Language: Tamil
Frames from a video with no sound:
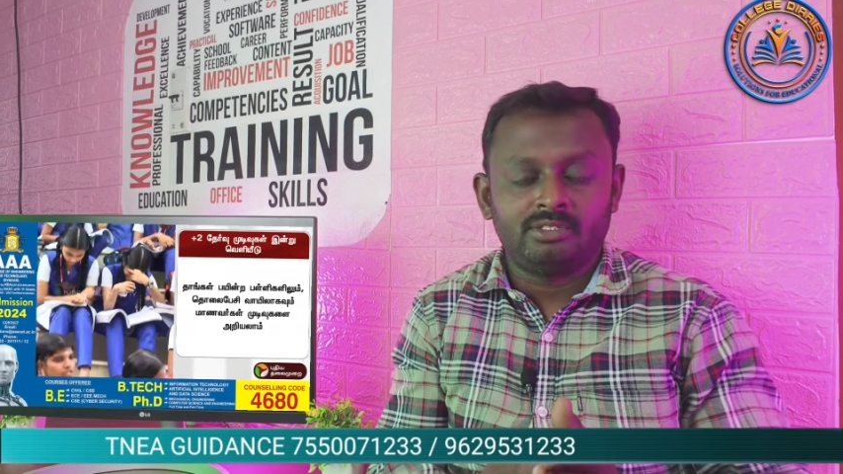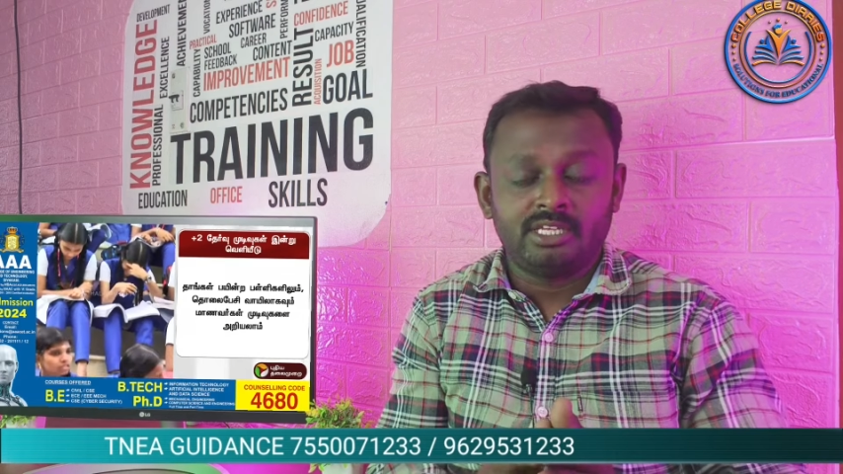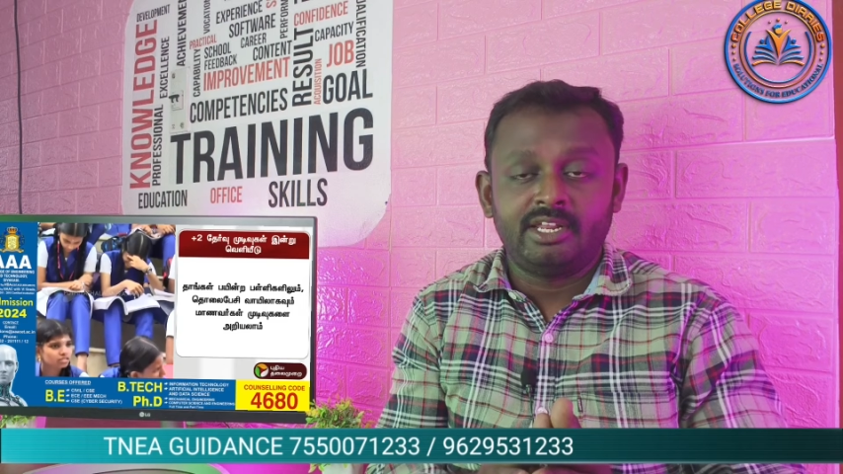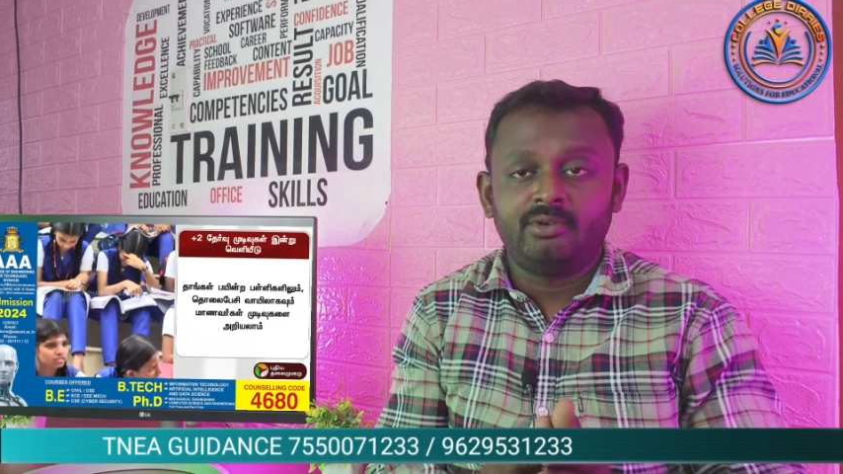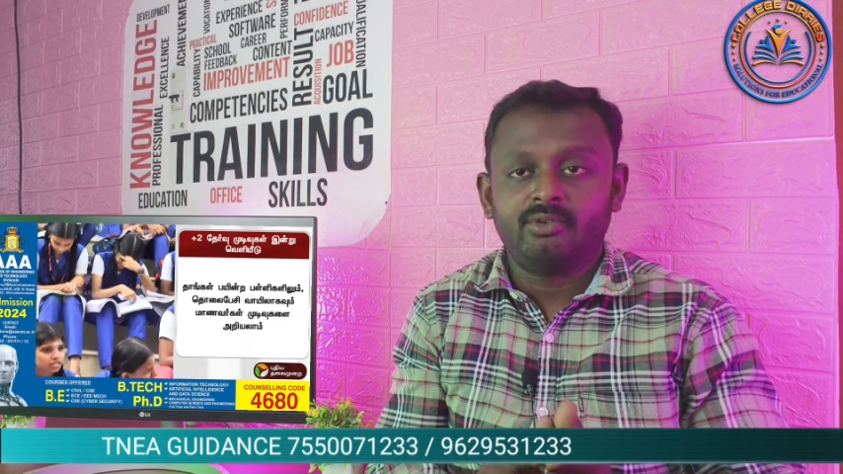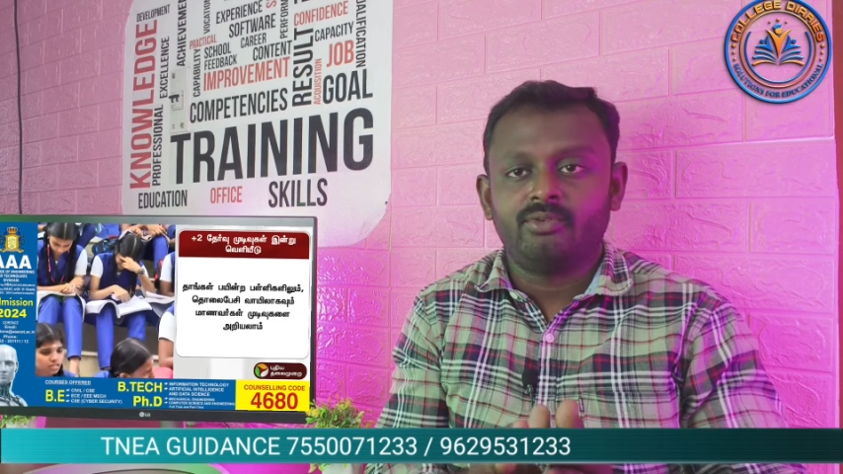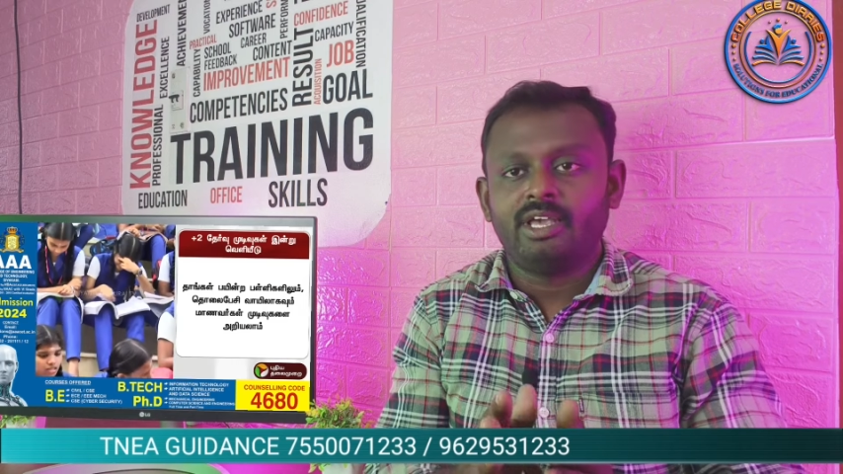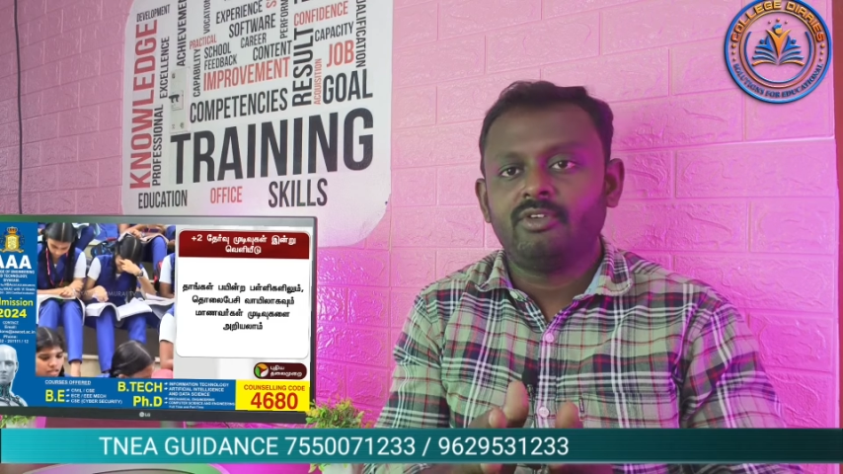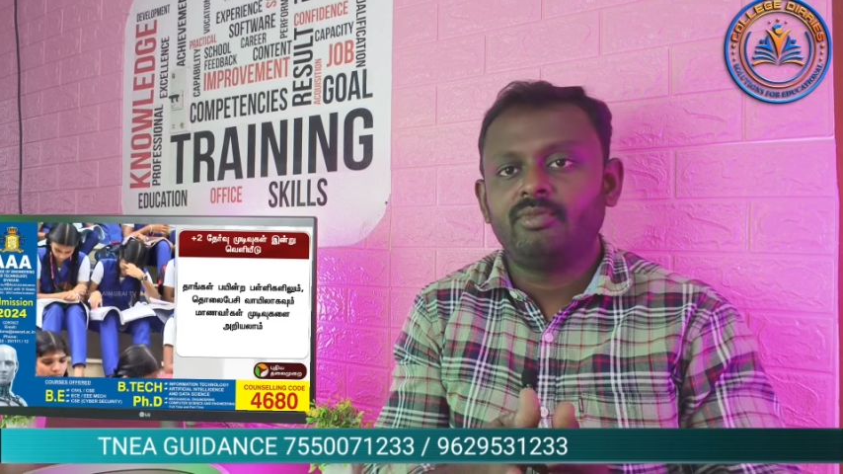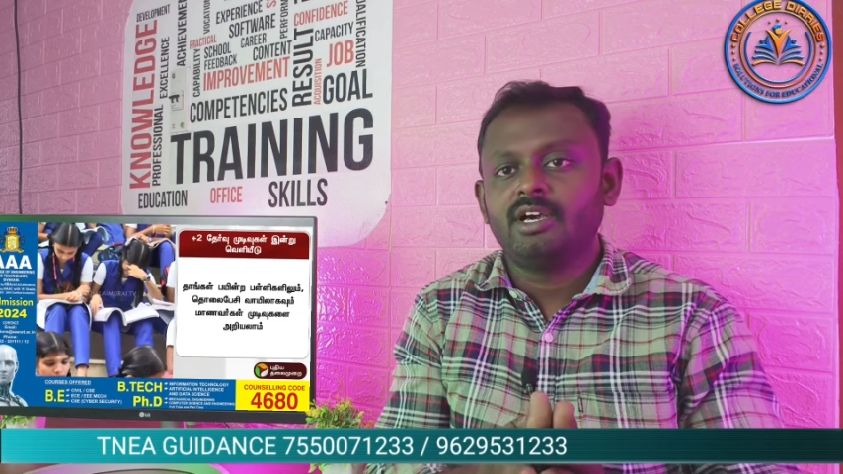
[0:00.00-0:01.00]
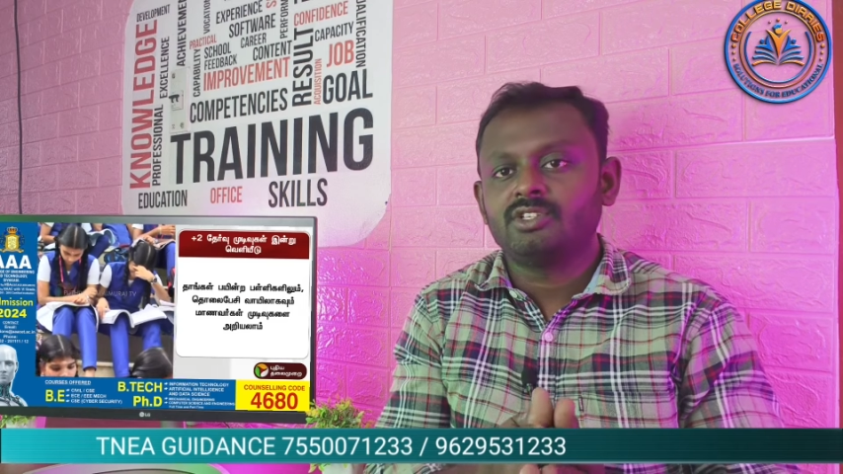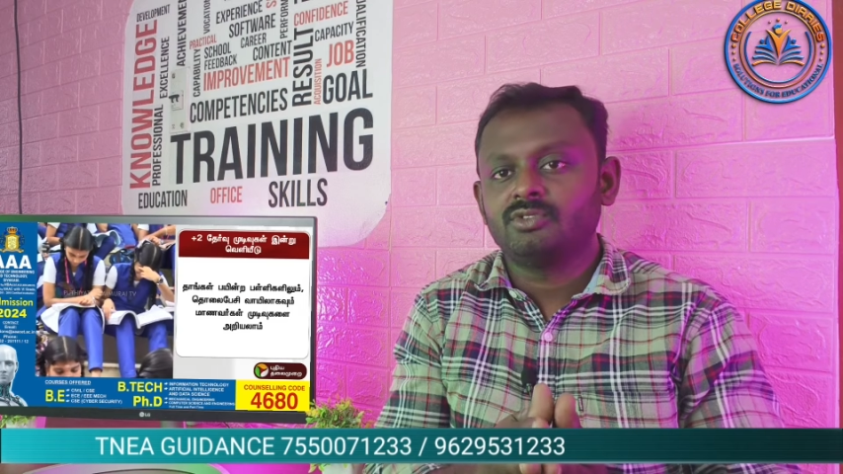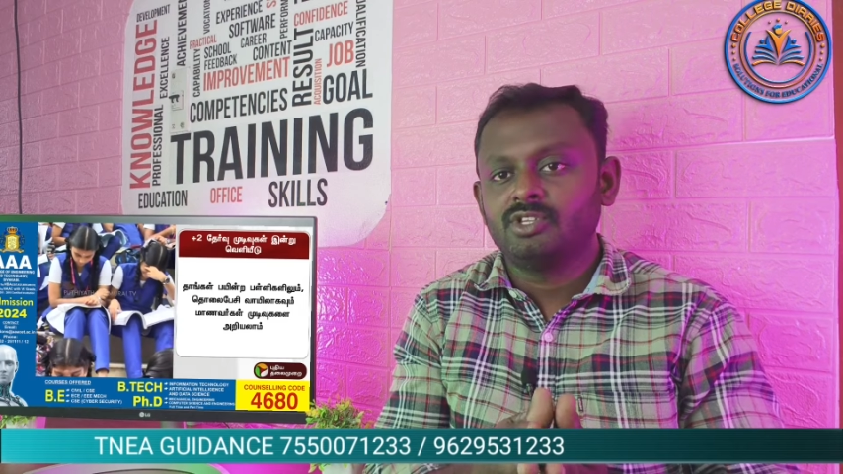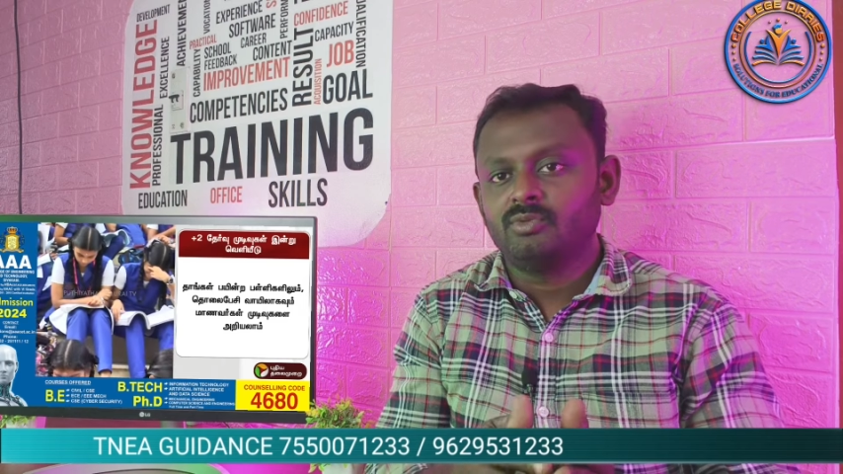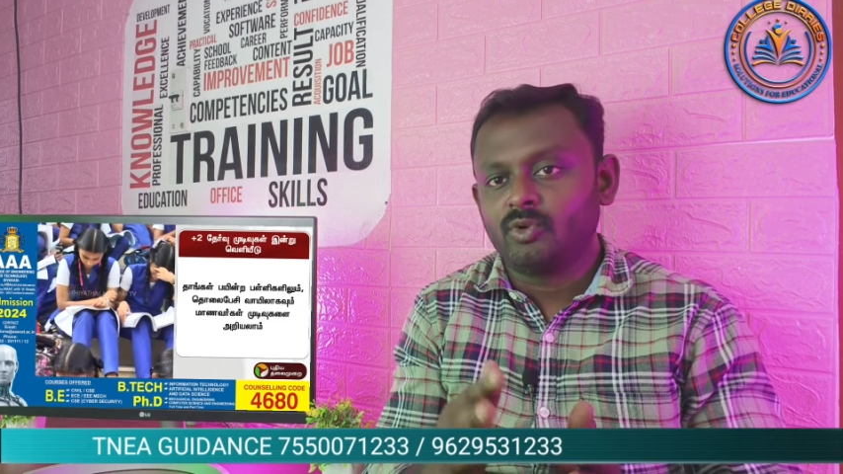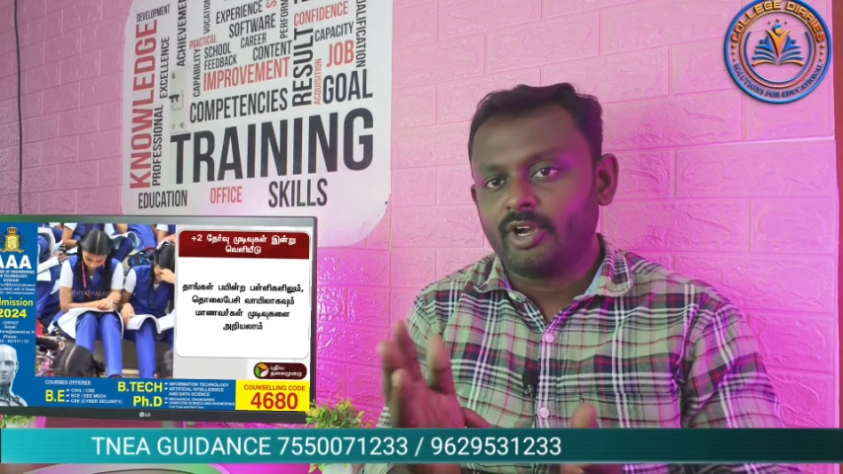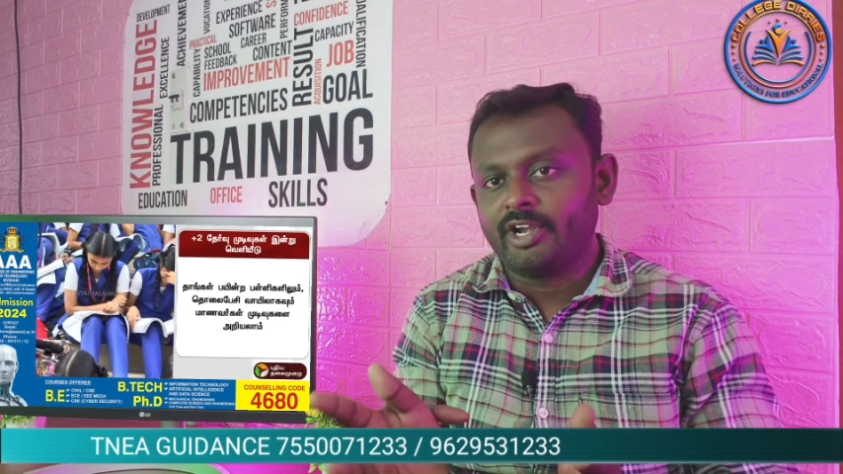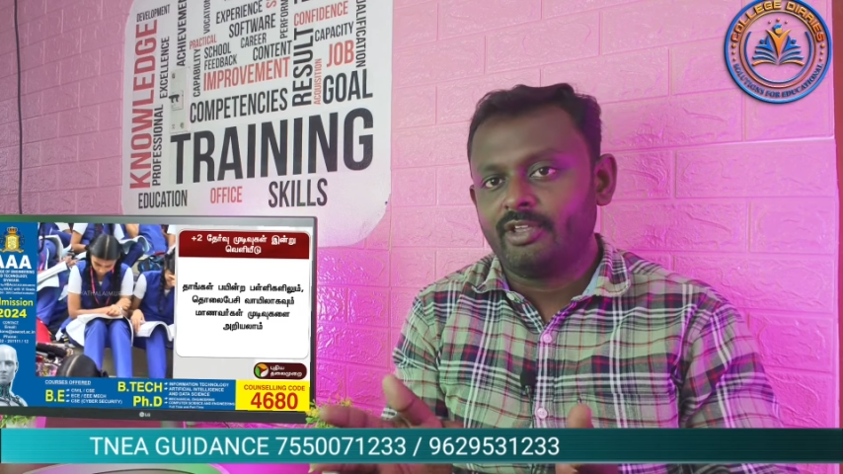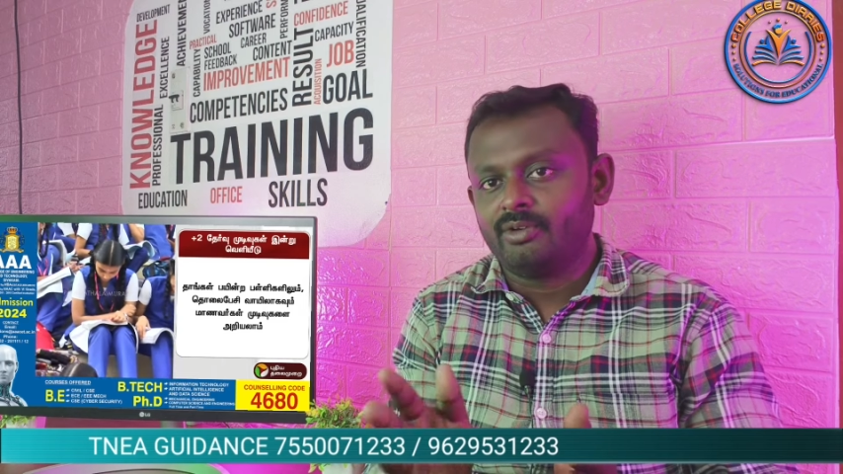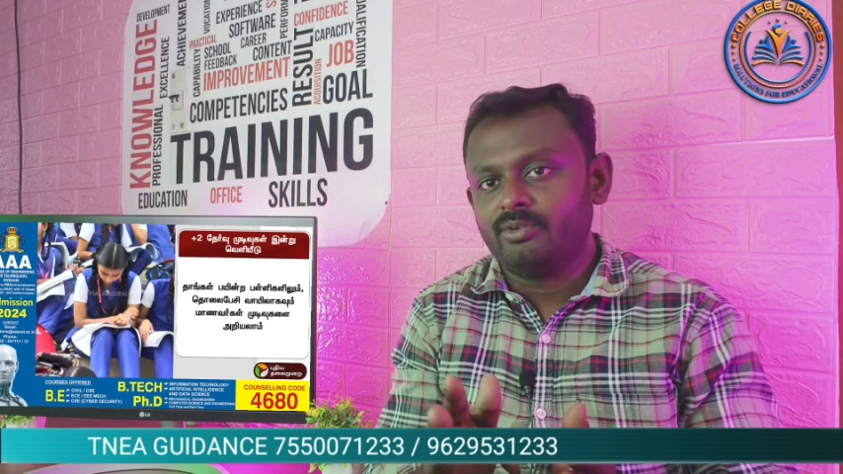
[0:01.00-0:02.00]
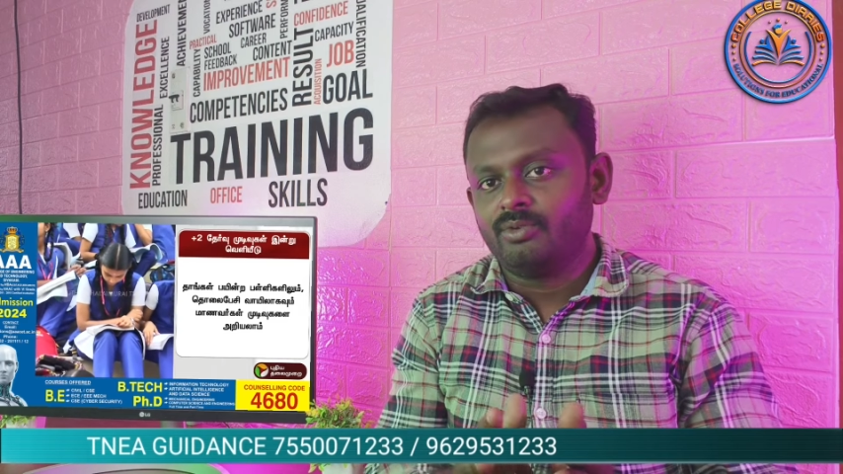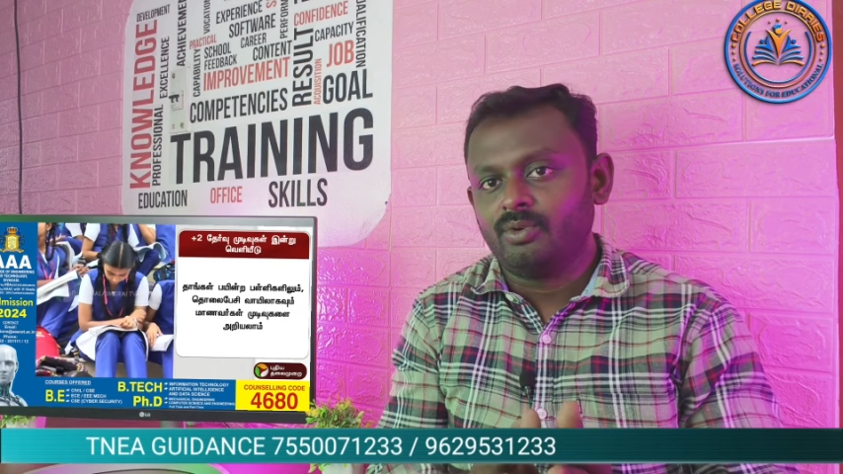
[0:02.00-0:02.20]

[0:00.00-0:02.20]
சாரி ஒரு ஃபைவ் மார்க்ஸ் வந்து முன்னாடியும்